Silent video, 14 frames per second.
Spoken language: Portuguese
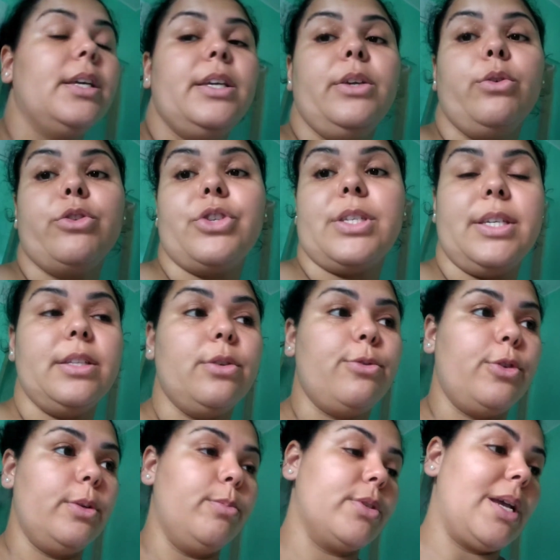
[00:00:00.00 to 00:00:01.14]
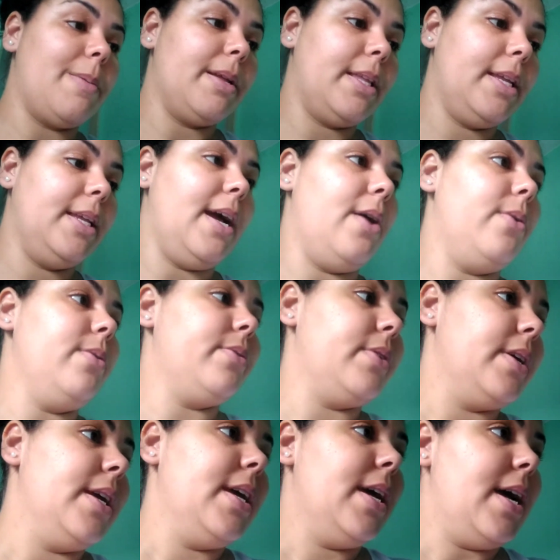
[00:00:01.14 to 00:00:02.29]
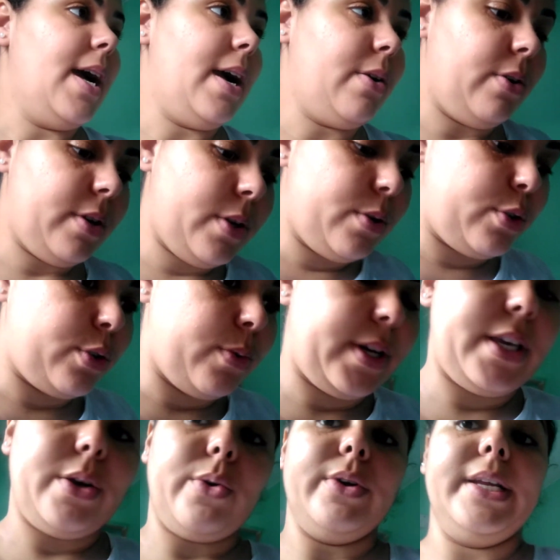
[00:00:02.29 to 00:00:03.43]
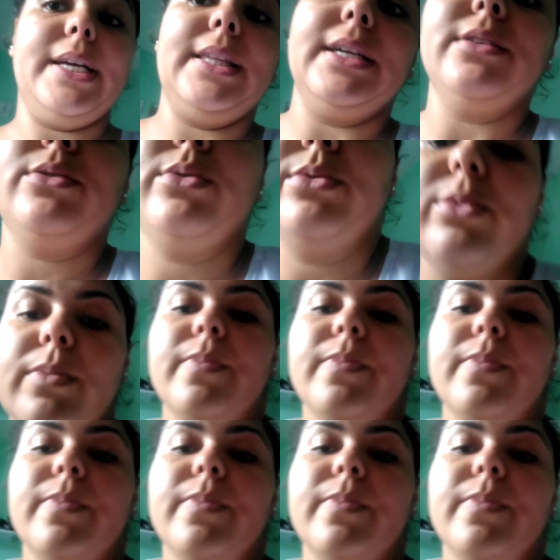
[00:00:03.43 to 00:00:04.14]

E hoje cedo eu fui buscar material. Agora eu estou aqui conectando